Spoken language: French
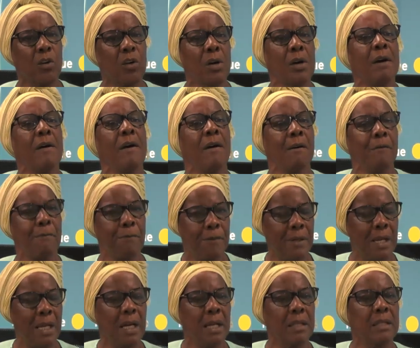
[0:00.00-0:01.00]
que
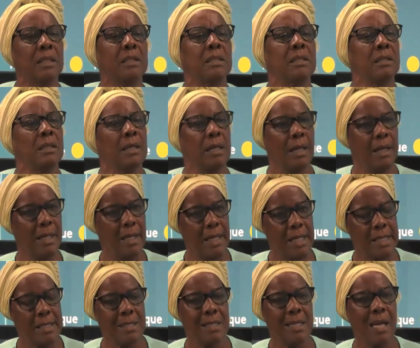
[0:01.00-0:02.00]
ville endettée.
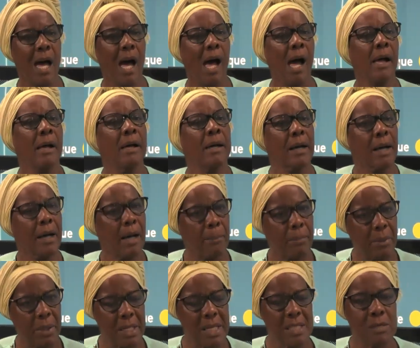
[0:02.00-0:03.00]
L'État a
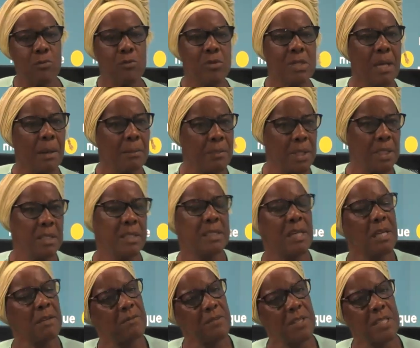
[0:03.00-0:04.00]
une
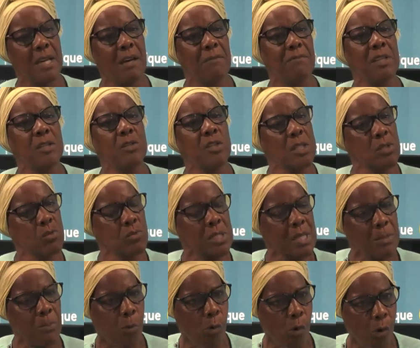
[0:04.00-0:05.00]
responsabilité vis-à-vis de tous
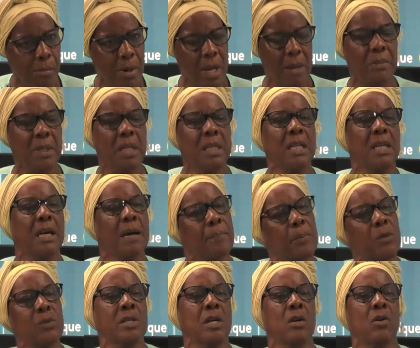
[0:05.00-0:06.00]
ces problèmes là qui a
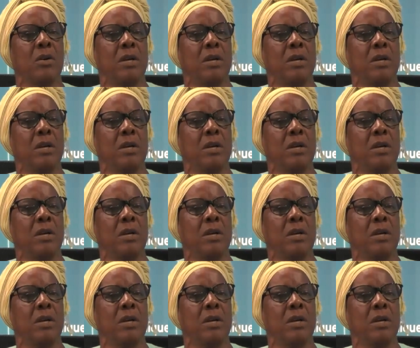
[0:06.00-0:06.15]
posé